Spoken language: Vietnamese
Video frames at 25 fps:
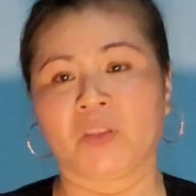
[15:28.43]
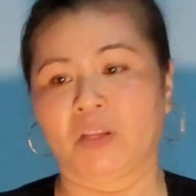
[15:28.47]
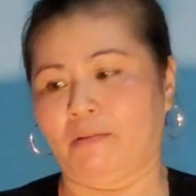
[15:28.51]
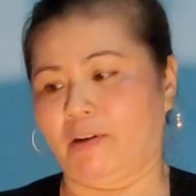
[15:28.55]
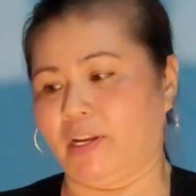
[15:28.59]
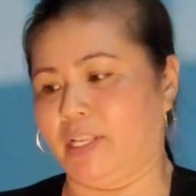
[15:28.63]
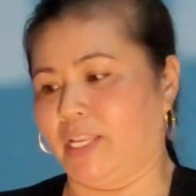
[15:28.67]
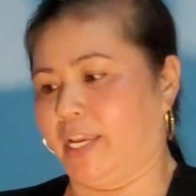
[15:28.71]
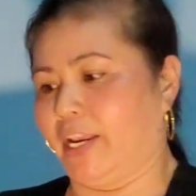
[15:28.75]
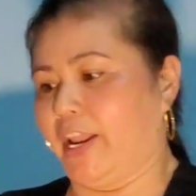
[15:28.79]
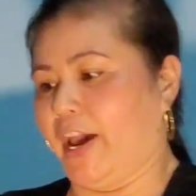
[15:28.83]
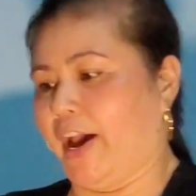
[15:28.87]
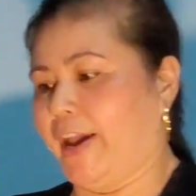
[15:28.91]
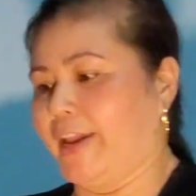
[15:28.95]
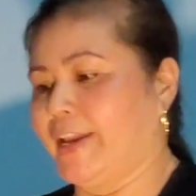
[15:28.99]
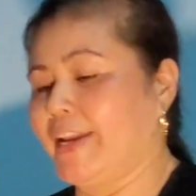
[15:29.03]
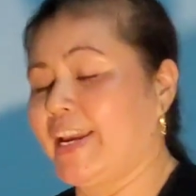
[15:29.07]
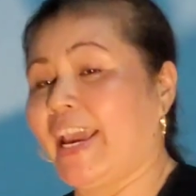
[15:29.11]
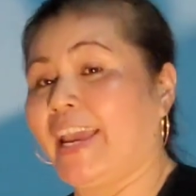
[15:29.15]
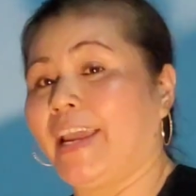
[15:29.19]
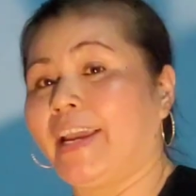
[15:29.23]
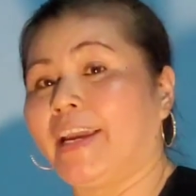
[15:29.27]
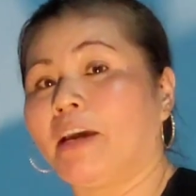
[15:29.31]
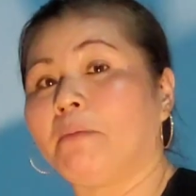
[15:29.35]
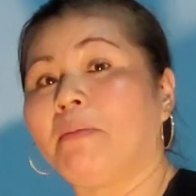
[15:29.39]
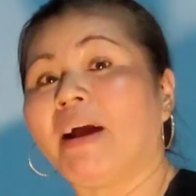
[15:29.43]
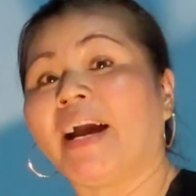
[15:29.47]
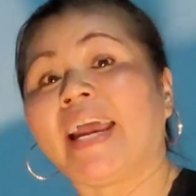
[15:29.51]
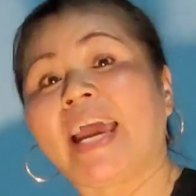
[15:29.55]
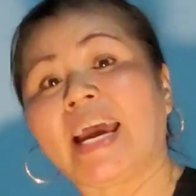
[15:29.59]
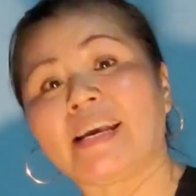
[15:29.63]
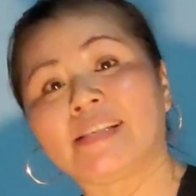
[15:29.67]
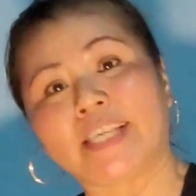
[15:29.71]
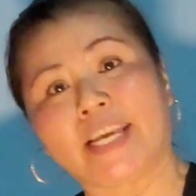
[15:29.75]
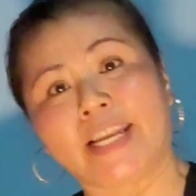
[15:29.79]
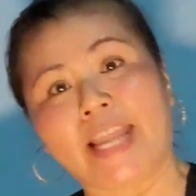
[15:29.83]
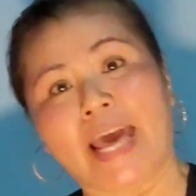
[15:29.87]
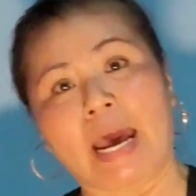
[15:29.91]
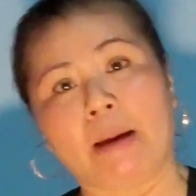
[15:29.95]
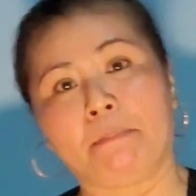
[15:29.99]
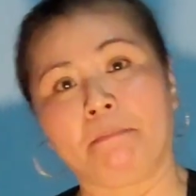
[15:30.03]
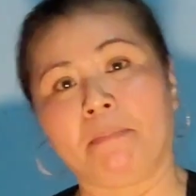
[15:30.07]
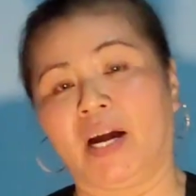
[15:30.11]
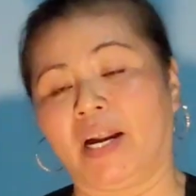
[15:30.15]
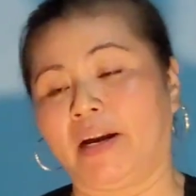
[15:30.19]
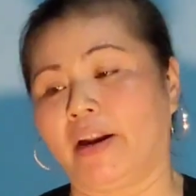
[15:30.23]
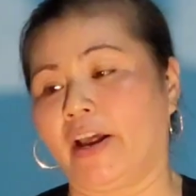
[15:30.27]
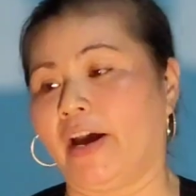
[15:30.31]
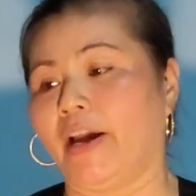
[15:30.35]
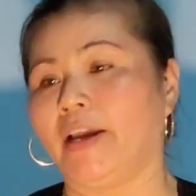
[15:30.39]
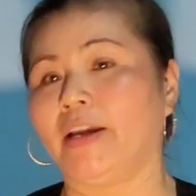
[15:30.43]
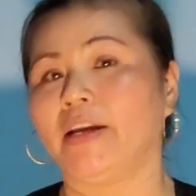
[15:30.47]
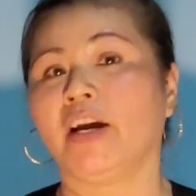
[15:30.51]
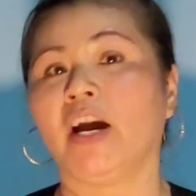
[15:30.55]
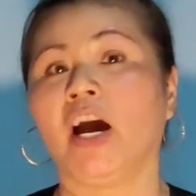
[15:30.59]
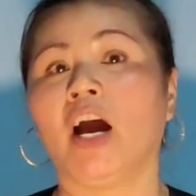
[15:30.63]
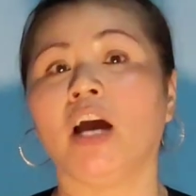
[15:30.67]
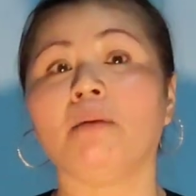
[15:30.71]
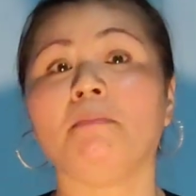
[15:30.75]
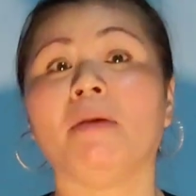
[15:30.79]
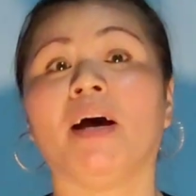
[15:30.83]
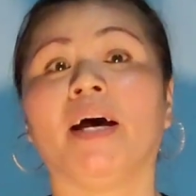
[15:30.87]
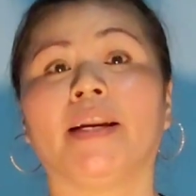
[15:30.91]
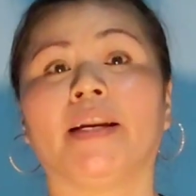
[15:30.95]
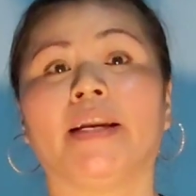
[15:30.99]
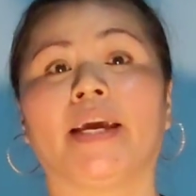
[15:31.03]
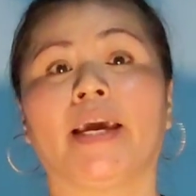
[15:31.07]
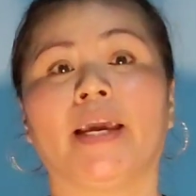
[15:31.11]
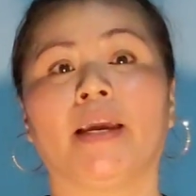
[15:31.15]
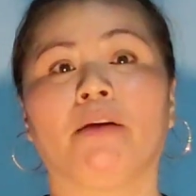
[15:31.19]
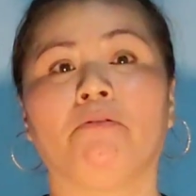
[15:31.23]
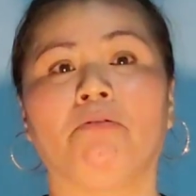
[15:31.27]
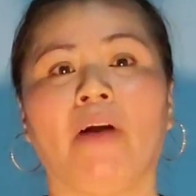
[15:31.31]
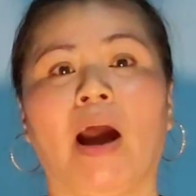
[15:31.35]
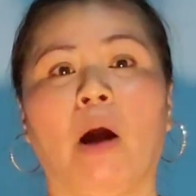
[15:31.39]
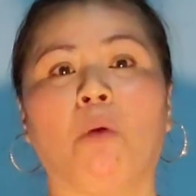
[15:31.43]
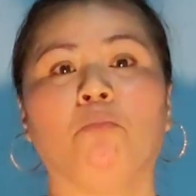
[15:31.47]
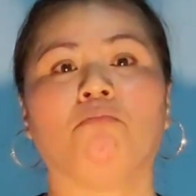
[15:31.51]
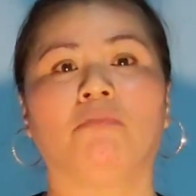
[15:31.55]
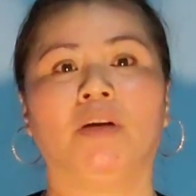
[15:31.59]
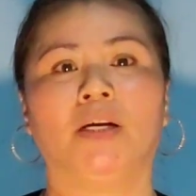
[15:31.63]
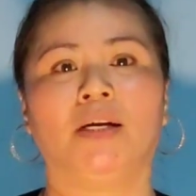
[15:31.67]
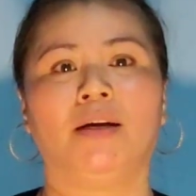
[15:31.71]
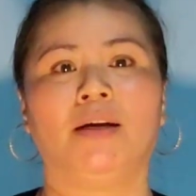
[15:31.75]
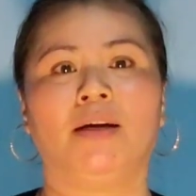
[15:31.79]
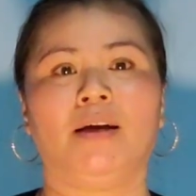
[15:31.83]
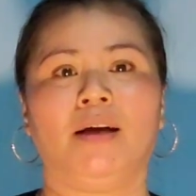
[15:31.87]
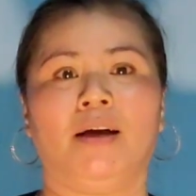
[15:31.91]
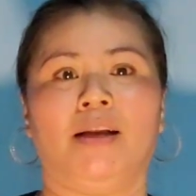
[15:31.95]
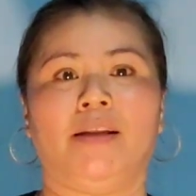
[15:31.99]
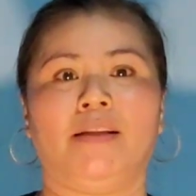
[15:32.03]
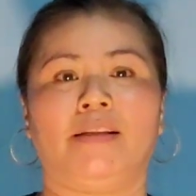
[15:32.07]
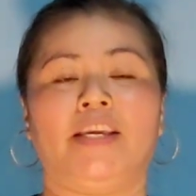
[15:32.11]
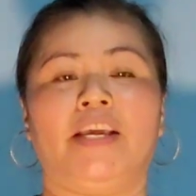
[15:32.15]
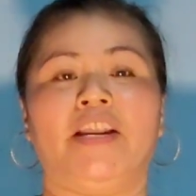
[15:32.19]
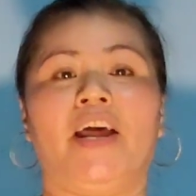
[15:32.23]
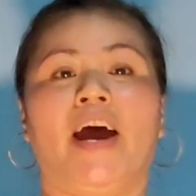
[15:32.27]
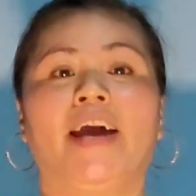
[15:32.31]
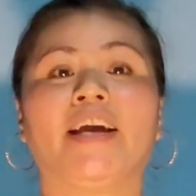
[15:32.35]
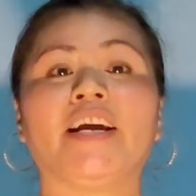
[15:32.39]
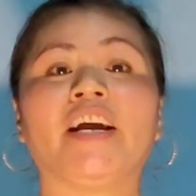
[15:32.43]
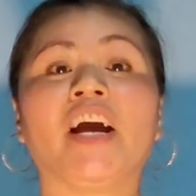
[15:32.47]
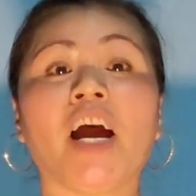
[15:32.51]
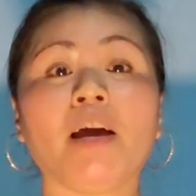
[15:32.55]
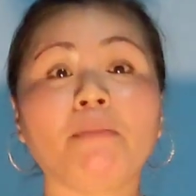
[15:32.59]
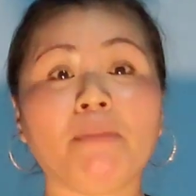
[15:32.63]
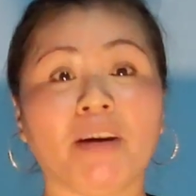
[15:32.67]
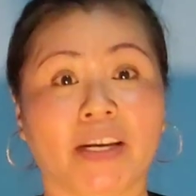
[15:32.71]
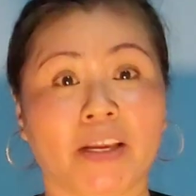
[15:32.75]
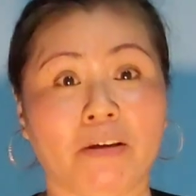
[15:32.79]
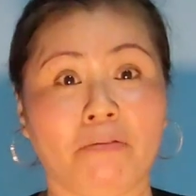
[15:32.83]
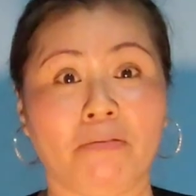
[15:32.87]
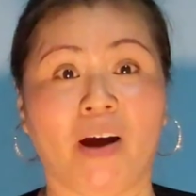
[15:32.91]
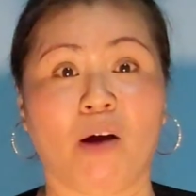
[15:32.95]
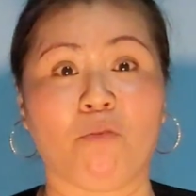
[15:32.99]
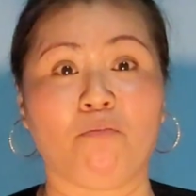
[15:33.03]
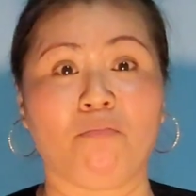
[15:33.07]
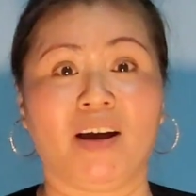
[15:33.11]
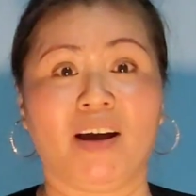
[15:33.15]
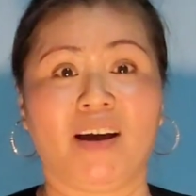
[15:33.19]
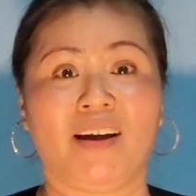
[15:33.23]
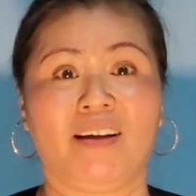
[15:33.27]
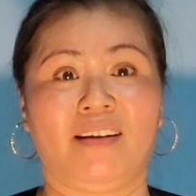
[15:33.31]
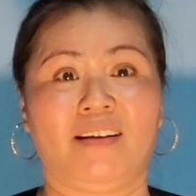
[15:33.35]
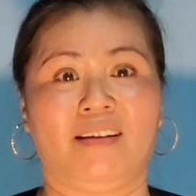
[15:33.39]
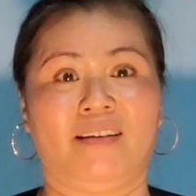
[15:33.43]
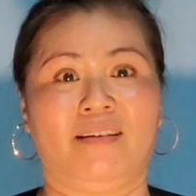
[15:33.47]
Mà chị để ngay cái ba ga xe đạp mà để kế bên cái phòng. Chị để kế bên cái phòng á,